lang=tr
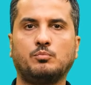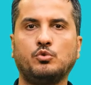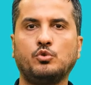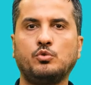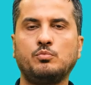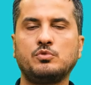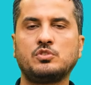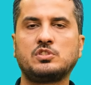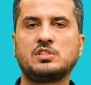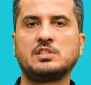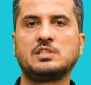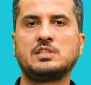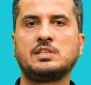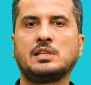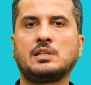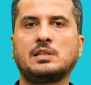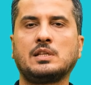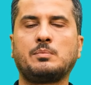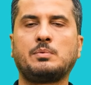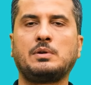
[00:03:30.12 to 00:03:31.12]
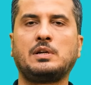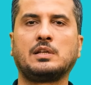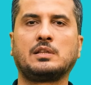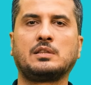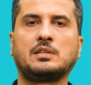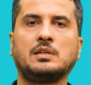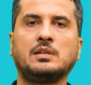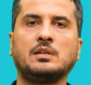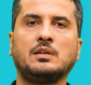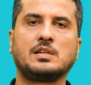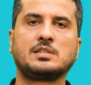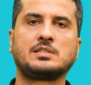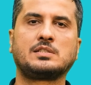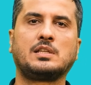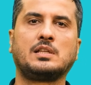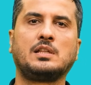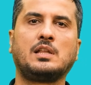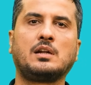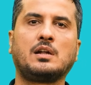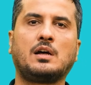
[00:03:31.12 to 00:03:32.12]
Bu ümitsizlikle birlikte
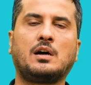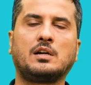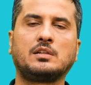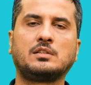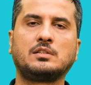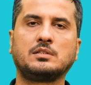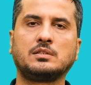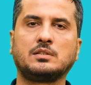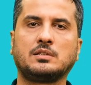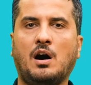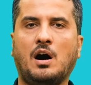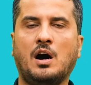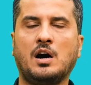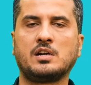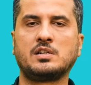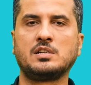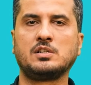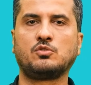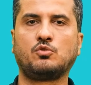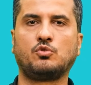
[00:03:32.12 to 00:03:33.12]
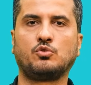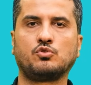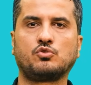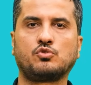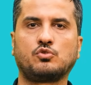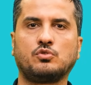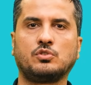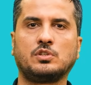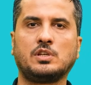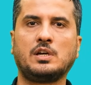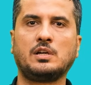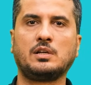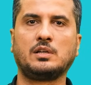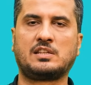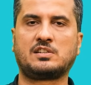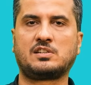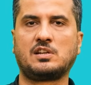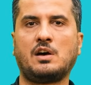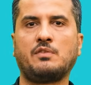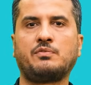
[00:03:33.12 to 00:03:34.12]
hastalar artık ağrı konusunda
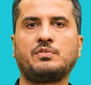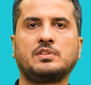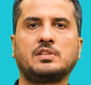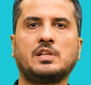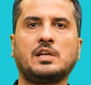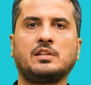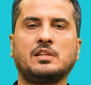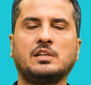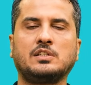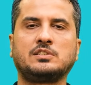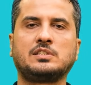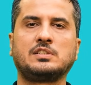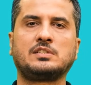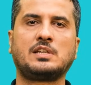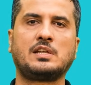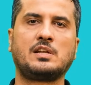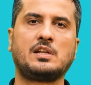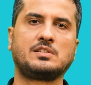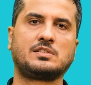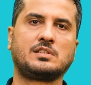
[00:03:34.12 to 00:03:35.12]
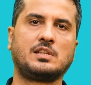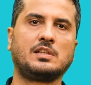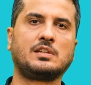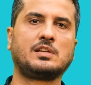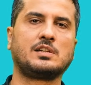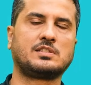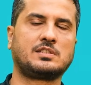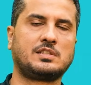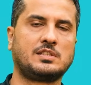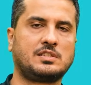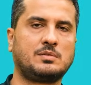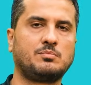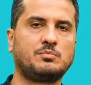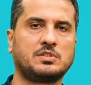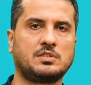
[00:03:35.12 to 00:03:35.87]
etrafından da işte sen hastalık hastası